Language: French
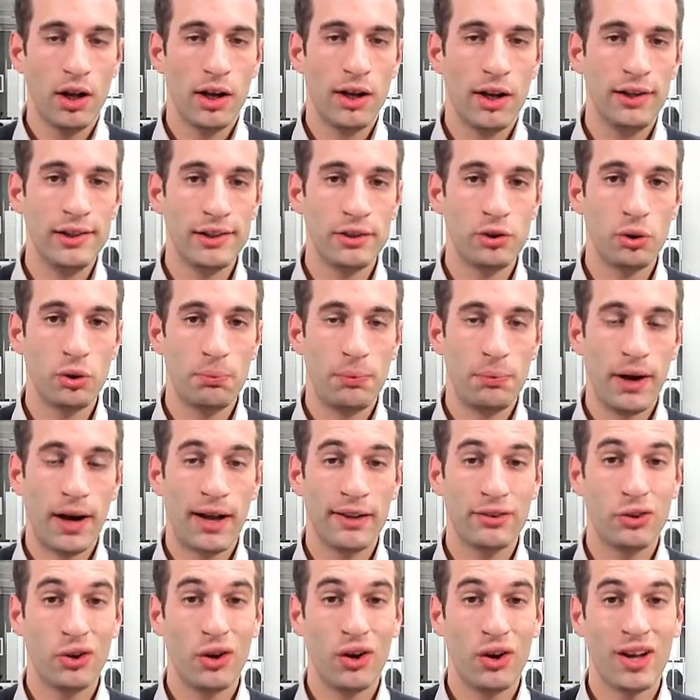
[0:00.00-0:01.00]
les
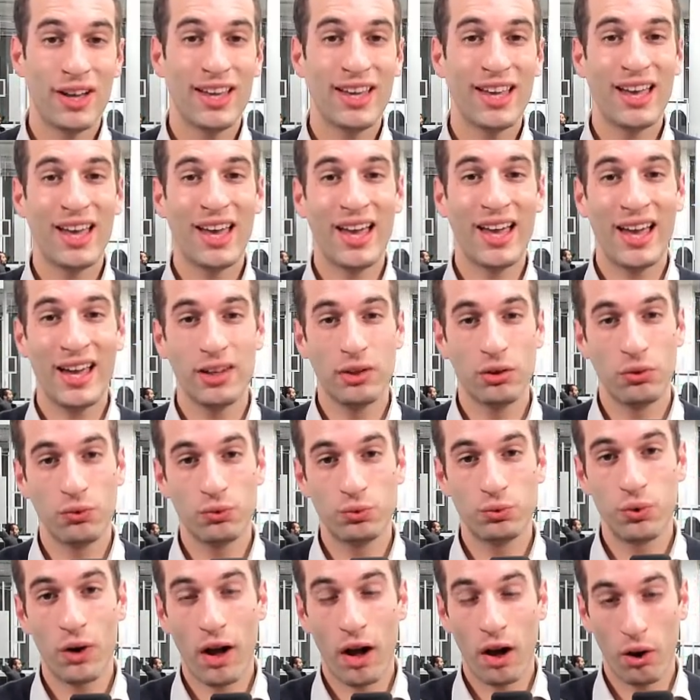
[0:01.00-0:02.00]
opérateurs craignent
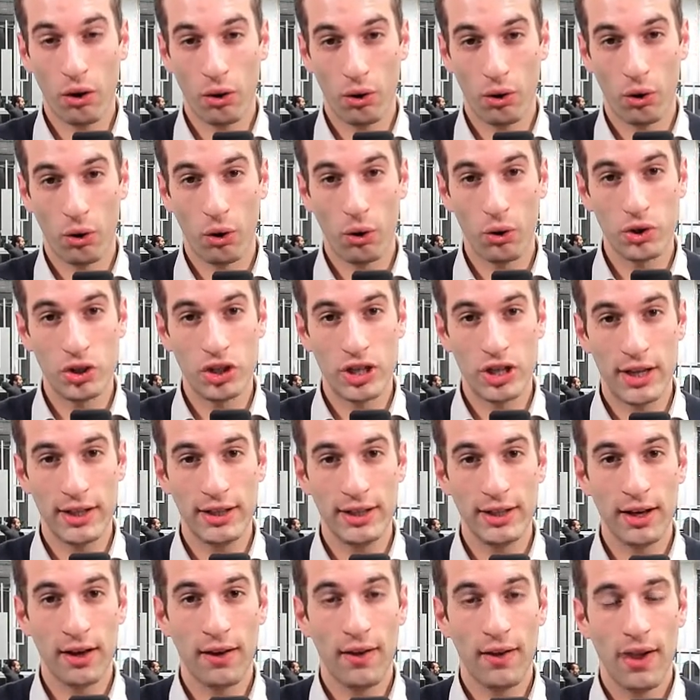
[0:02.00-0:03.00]
voir
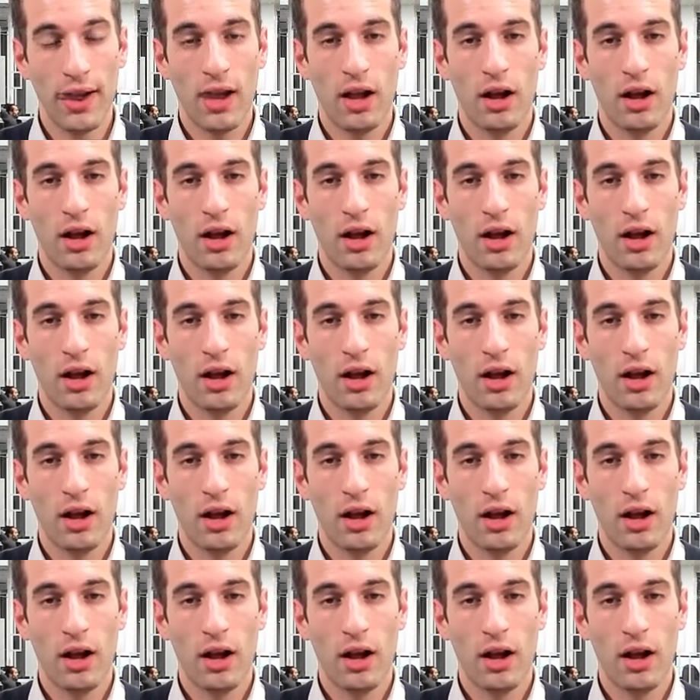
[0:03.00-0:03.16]
rejaillir